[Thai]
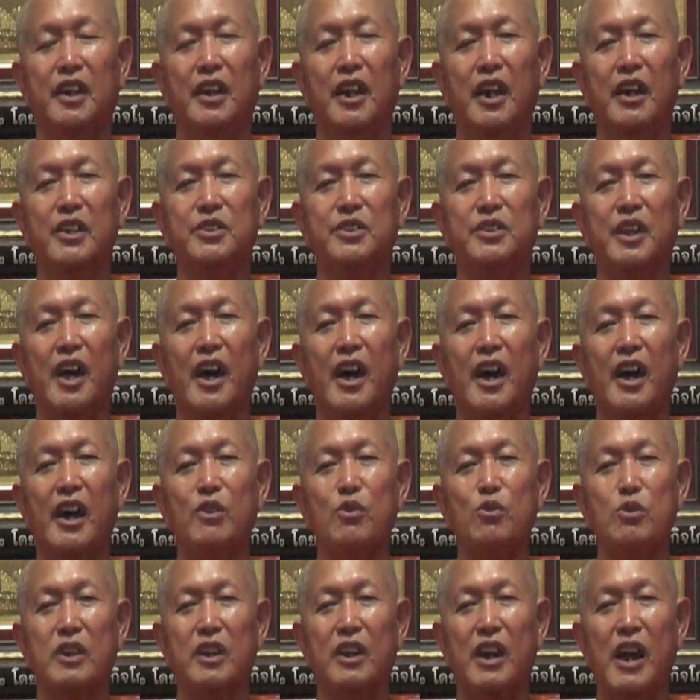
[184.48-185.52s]
จะรักษา
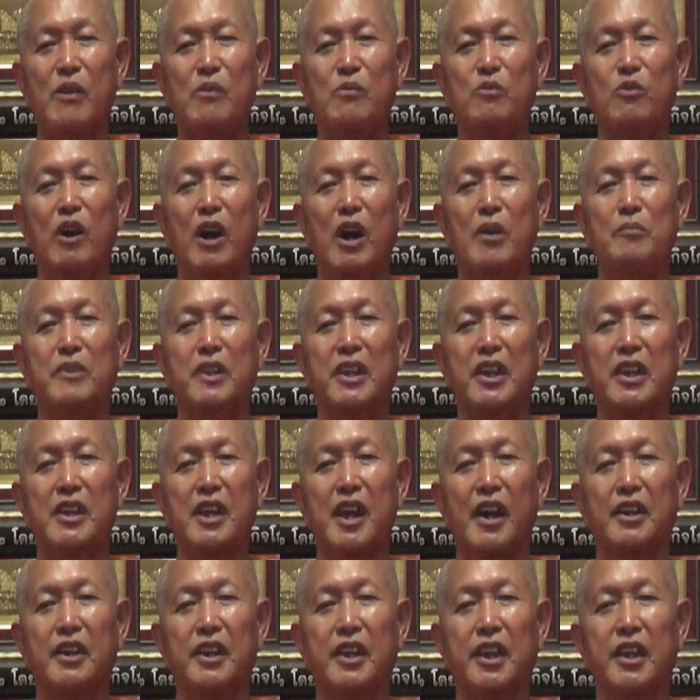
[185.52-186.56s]
คุณงามความดีอ
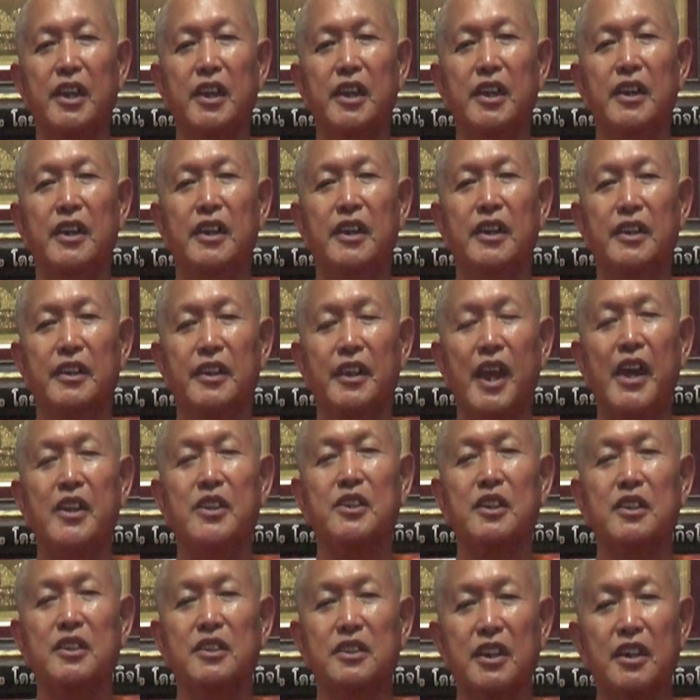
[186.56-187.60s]
ย่างนี้ได้
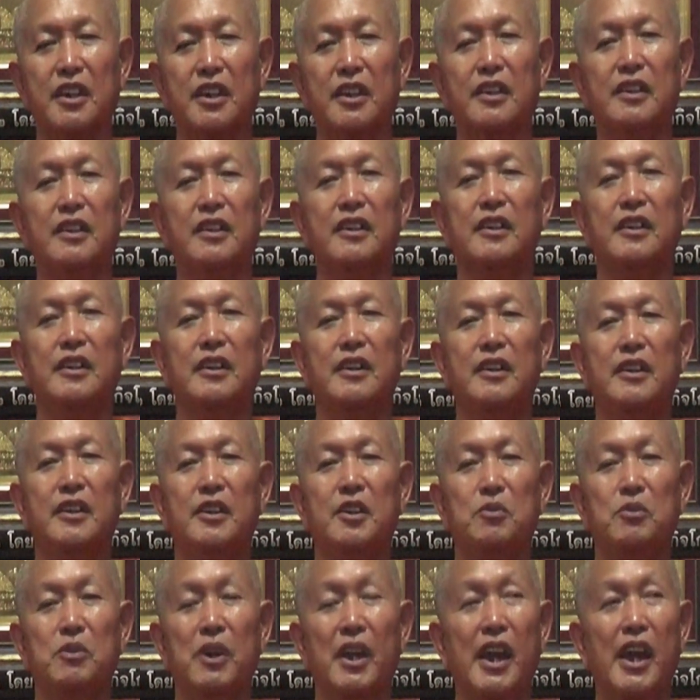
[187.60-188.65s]
จริง
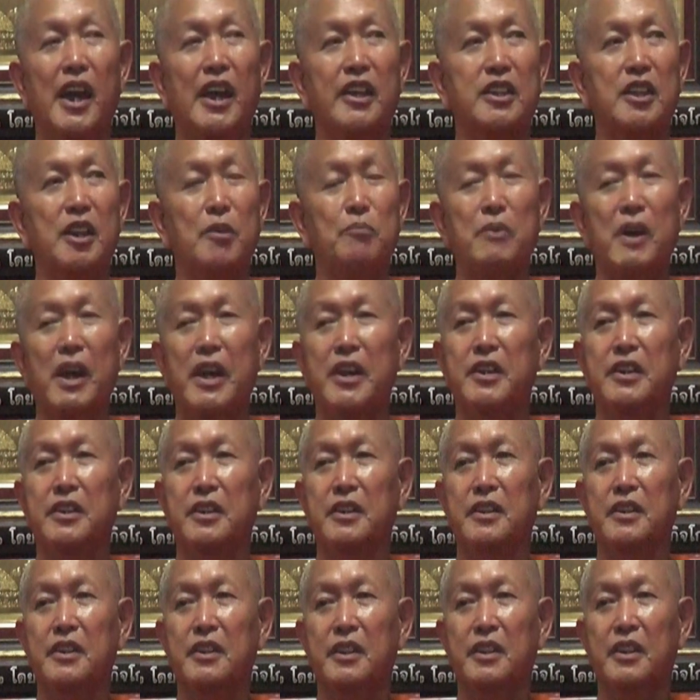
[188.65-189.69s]
ๆ เวลาจะไป
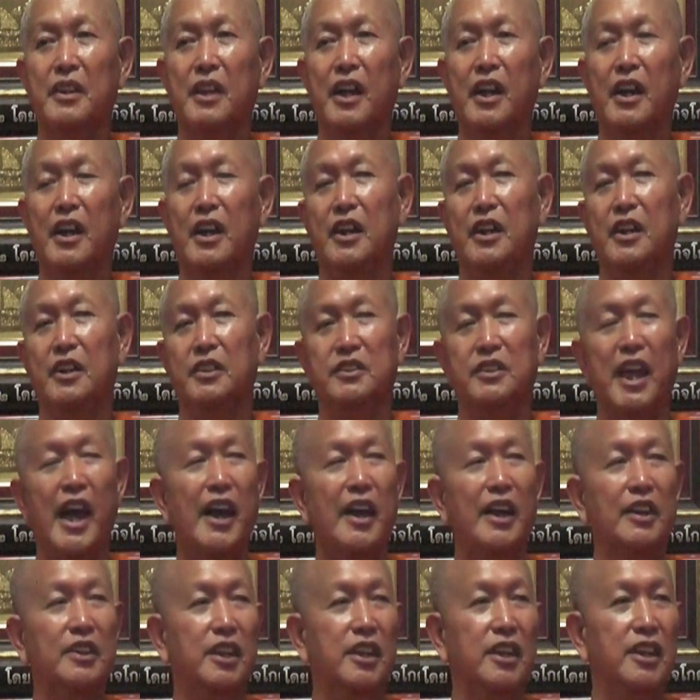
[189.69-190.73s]

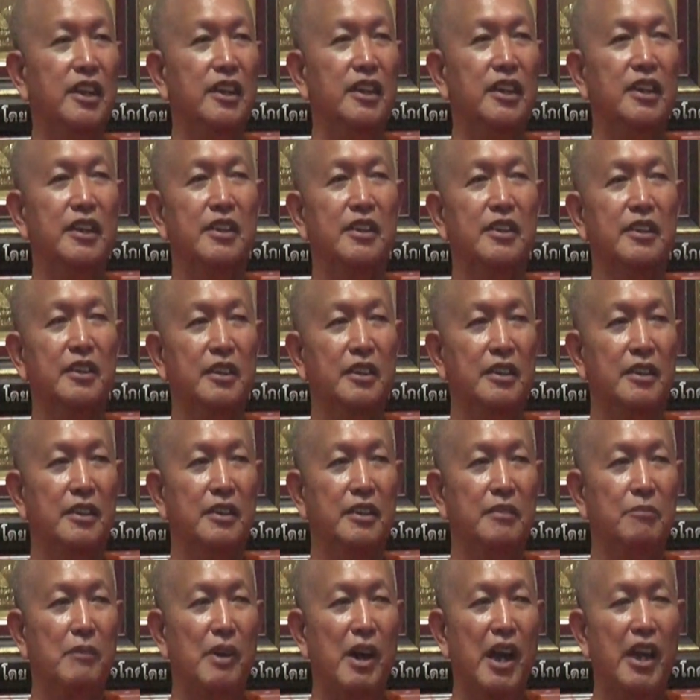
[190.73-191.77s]
ต่างที่
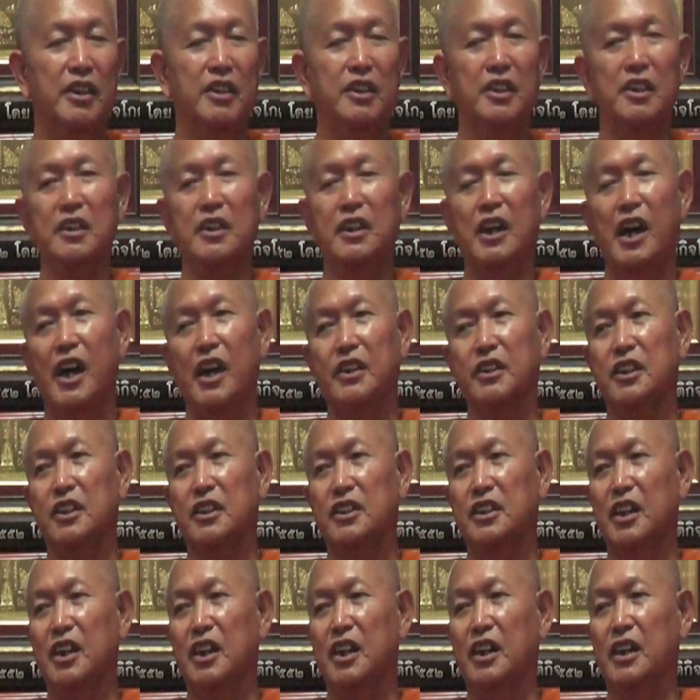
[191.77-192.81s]
หมายถึงการ
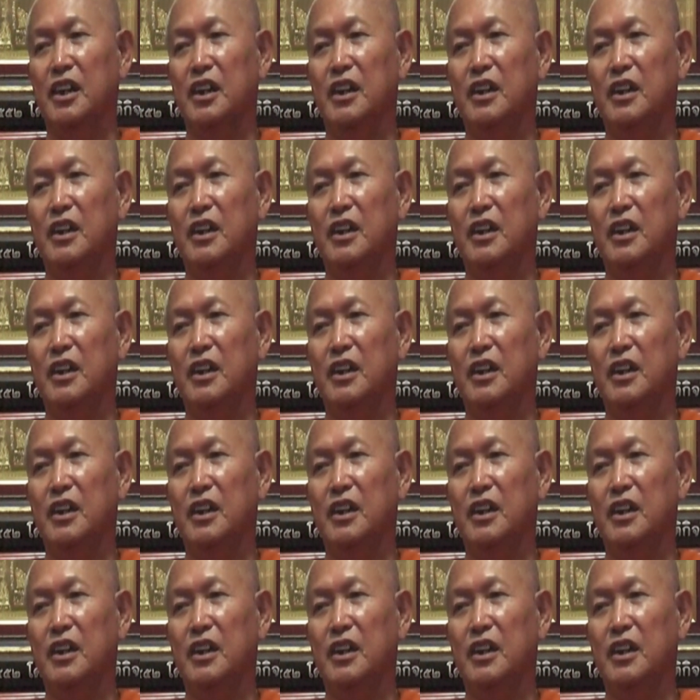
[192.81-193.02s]
ที่จะ